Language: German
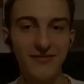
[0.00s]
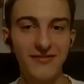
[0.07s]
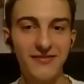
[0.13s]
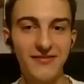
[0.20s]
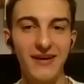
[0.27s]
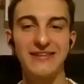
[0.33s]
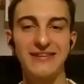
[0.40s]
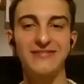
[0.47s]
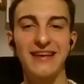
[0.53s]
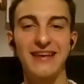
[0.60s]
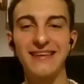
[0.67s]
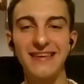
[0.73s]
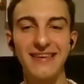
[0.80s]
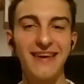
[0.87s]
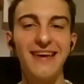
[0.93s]
ja, wenn es
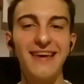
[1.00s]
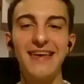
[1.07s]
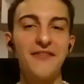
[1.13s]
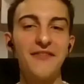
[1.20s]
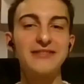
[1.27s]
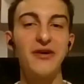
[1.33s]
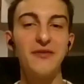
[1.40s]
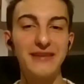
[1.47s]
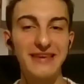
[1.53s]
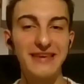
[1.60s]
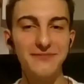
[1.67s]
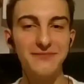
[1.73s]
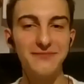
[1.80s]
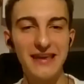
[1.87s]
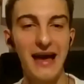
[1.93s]
Räume gibt, die ihr
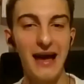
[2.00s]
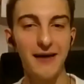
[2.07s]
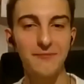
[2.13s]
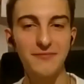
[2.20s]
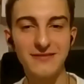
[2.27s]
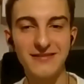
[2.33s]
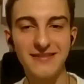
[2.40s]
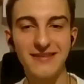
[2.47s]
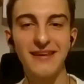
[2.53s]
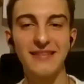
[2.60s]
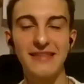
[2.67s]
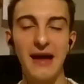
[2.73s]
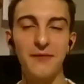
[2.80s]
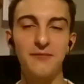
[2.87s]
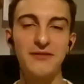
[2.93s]
habt, die ihr
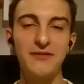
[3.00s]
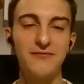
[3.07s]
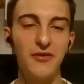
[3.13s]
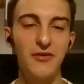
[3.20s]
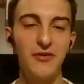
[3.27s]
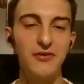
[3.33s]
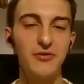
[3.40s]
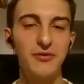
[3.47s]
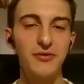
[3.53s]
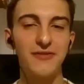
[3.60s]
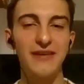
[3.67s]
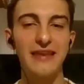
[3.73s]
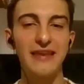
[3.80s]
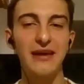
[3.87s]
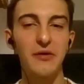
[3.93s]
anbieten wollt oder wenn
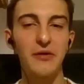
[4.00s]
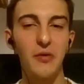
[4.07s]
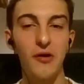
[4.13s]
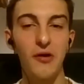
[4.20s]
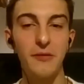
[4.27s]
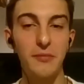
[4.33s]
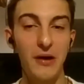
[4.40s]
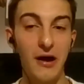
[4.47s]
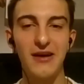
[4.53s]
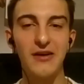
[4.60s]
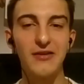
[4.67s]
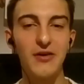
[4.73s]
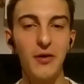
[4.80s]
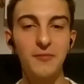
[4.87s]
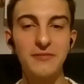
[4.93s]
ihr Räume braucht,
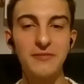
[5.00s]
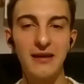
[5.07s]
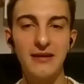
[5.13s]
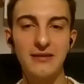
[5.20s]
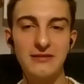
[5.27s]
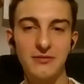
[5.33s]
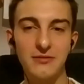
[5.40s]
kommt gerne zu